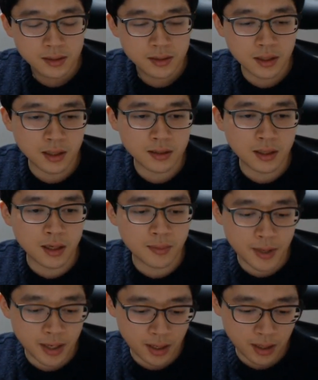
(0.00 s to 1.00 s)
자, 그
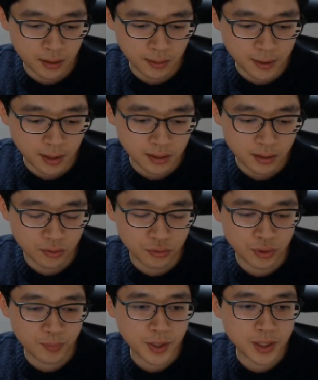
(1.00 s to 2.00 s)
다음에 넘어가서
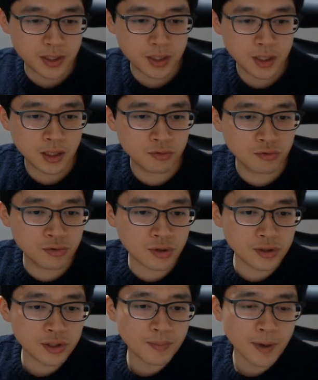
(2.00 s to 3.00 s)
90페이지.
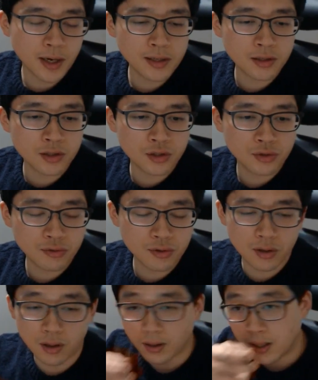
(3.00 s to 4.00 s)
누설 시 발견이 쉬울
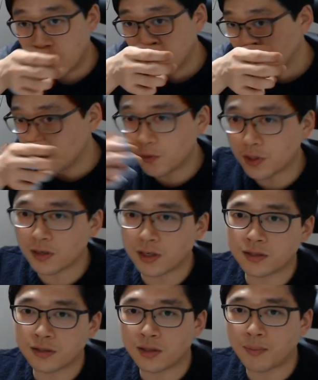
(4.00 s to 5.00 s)
것.
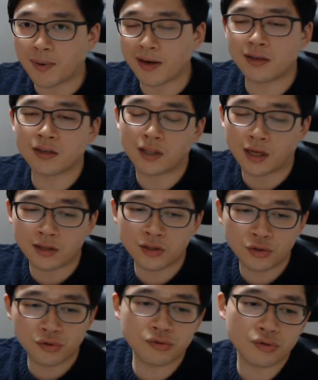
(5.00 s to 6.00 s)
누설했을 때 발견이 당연히
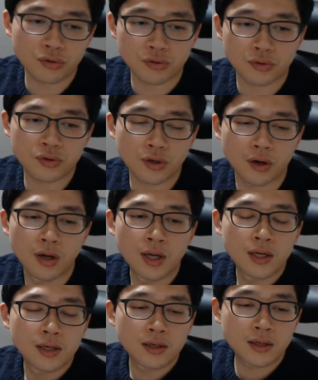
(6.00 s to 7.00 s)
쉬울수록 좋죠.
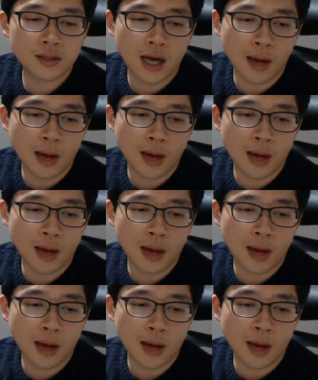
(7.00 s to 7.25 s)
그래서